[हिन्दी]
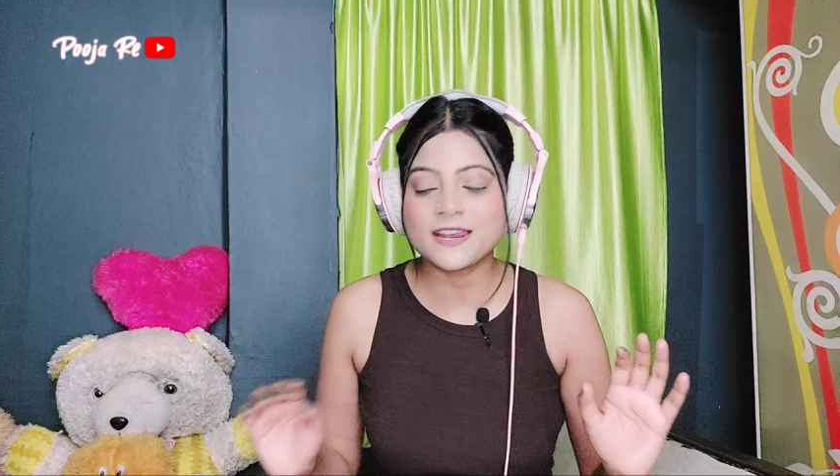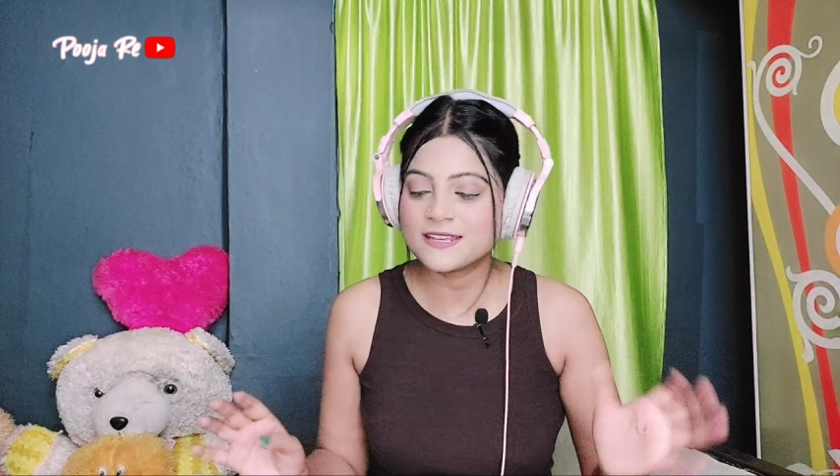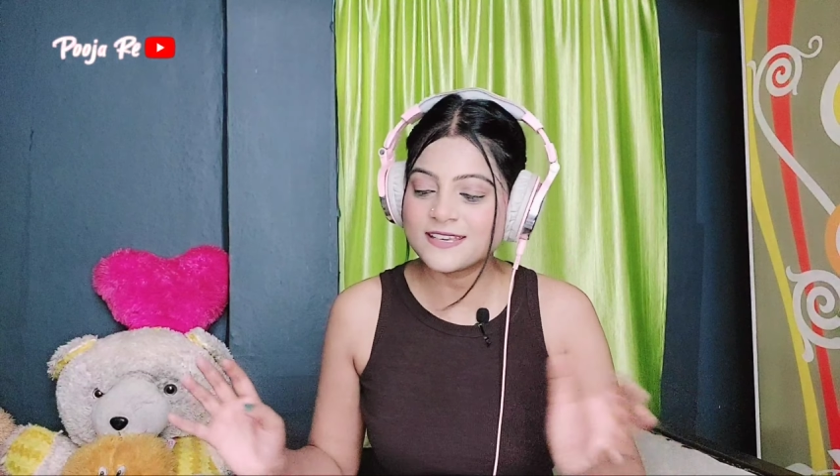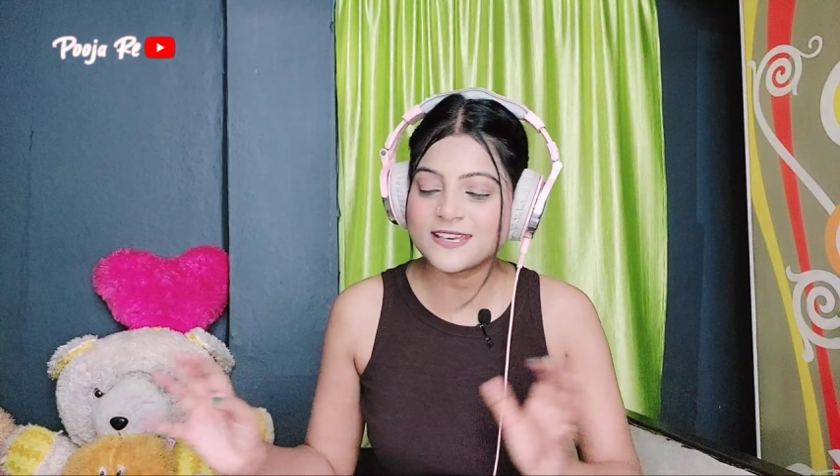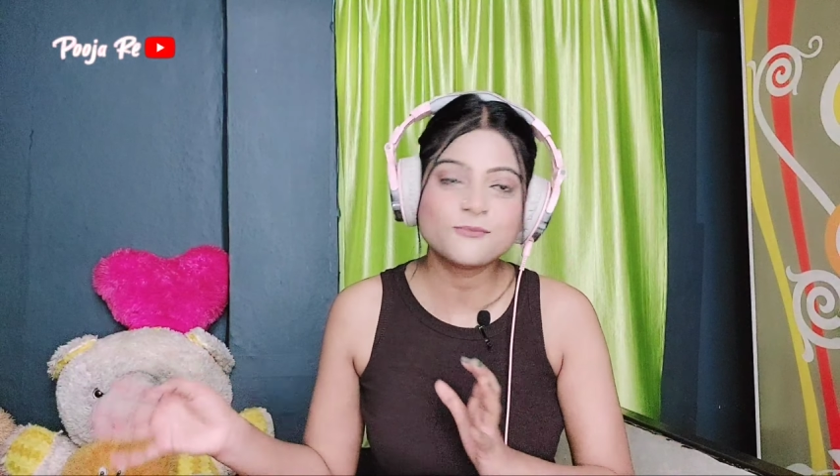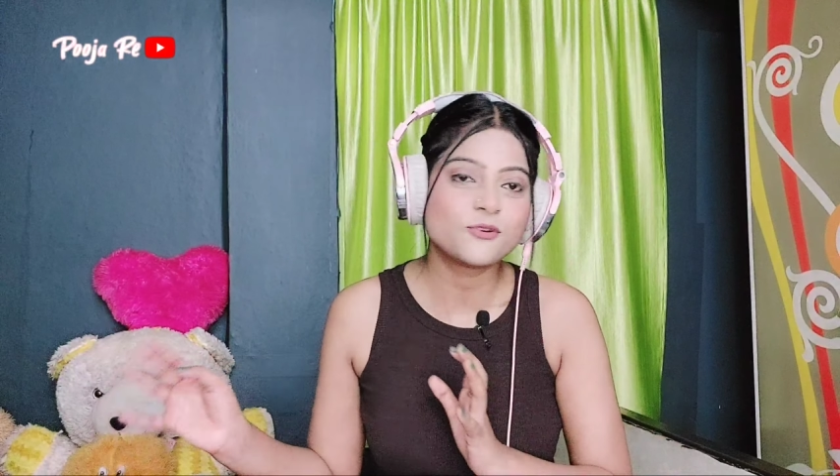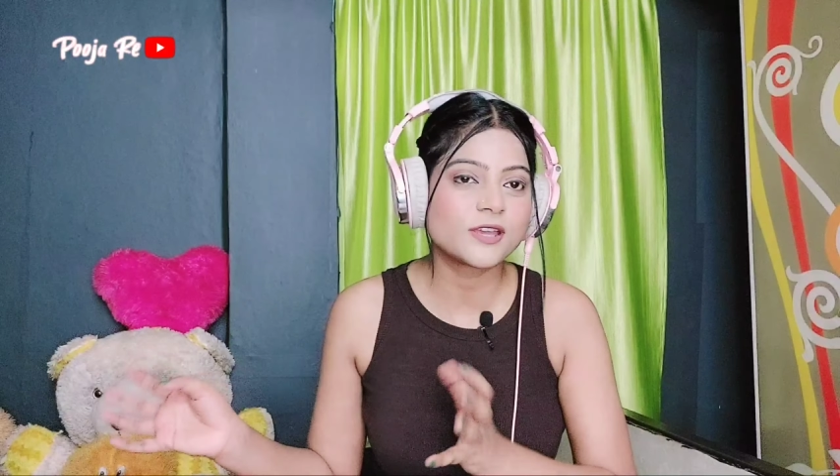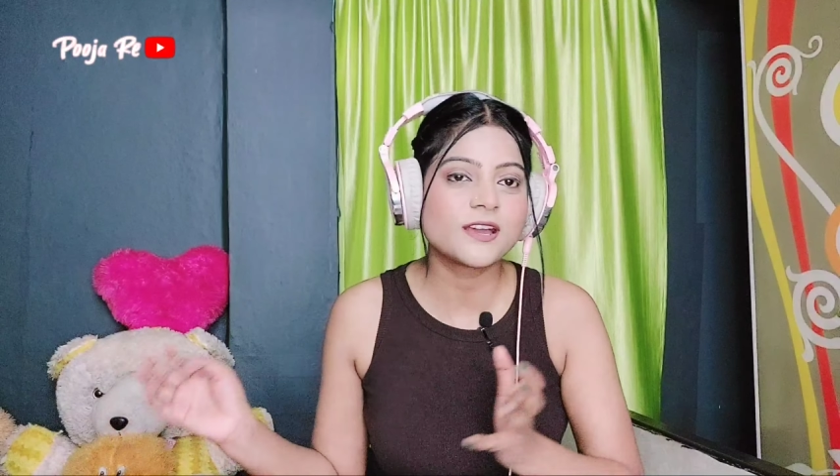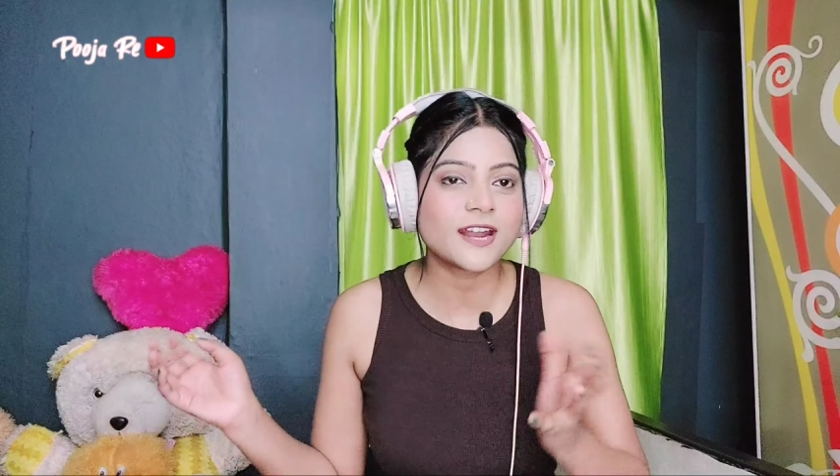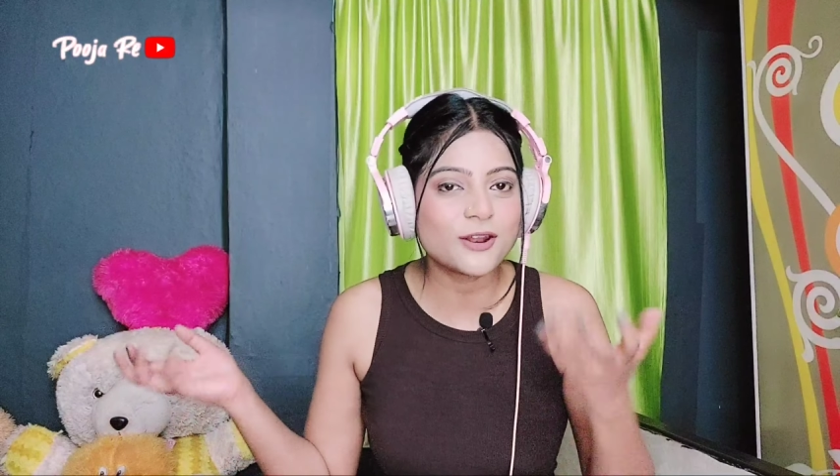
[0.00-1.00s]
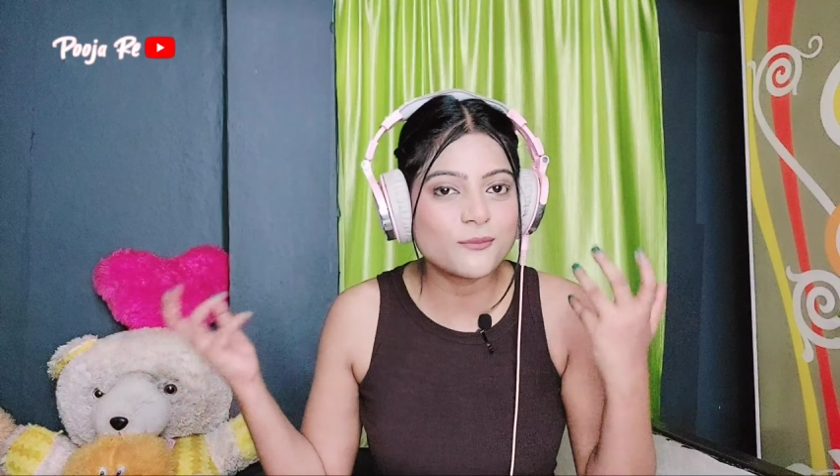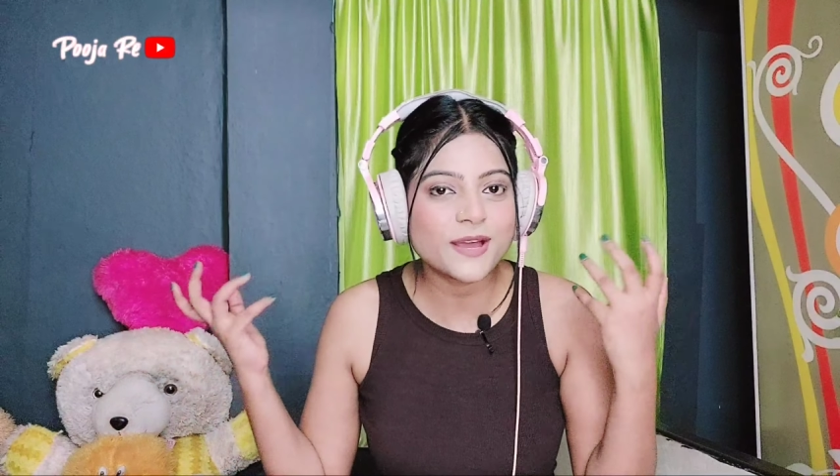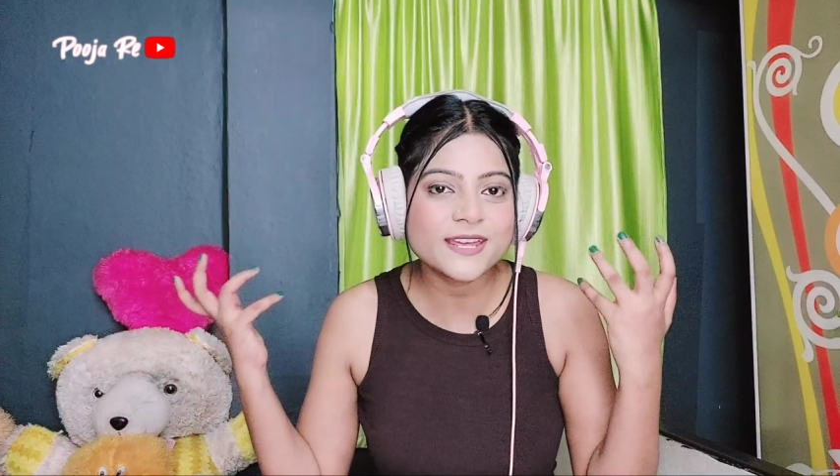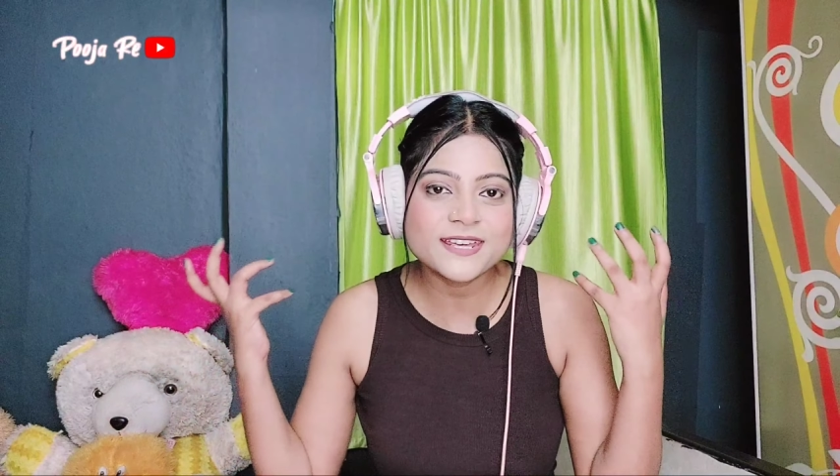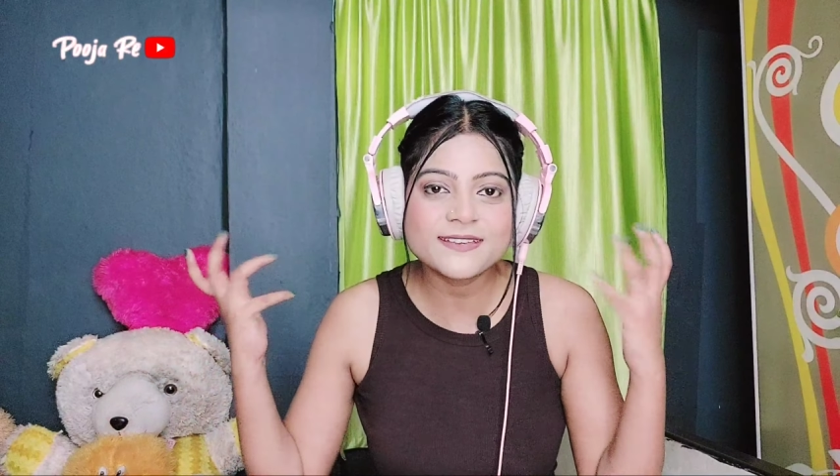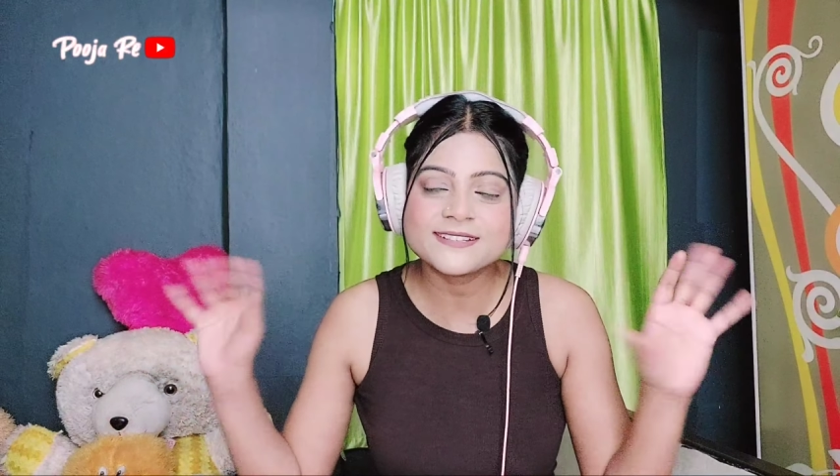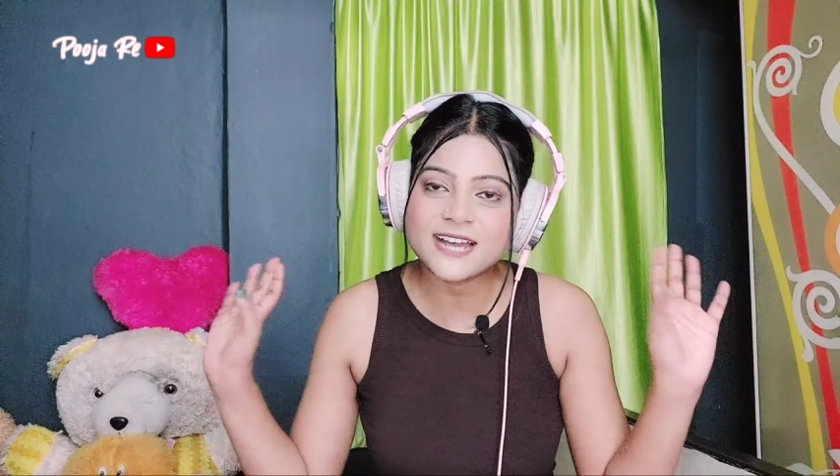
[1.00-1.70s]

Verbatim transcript: पहले से ही बुकिंग करा लो भाई